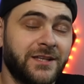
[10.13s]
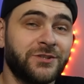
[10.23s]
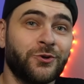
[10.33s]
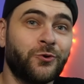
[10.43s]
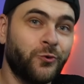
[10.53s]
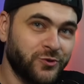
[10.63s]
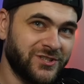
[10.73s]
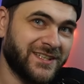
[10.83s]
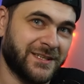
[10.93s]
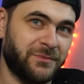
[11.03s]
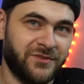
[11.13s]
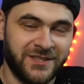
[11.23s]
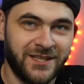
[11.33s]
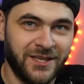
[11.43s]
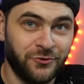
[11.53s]
kiedy to hucznie
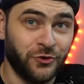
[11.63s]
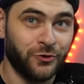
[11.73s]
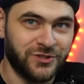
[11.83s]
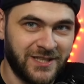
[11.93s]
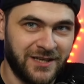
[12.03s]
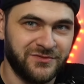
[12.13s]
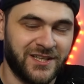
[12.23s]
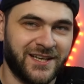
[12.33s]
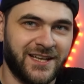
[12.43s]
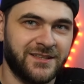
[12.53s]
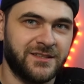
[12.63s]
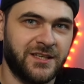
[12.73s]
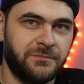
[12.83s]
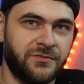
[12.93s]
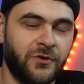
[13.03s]
zapowiadana już od dawna gra The
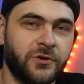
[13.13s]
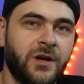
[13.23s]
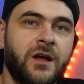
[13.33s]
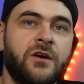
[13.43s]
Day Before